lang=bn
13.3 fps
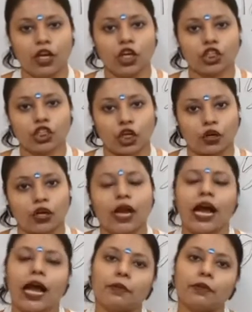শখ
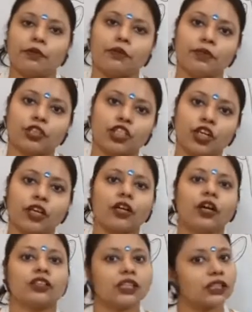হাইপোভলমিক শখ
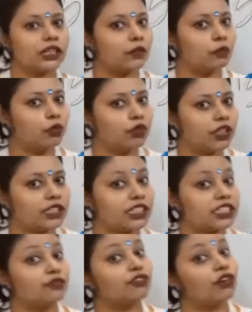অর্থাৎ তাহলে ভুল হয়ে যাচ্ছে
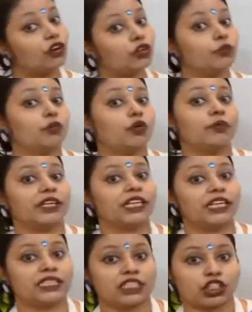ভলিউম কমে গিয়ে
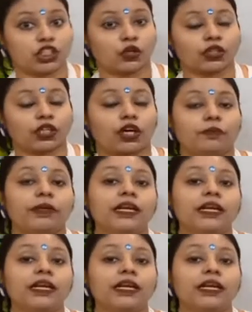যে শখটা হবে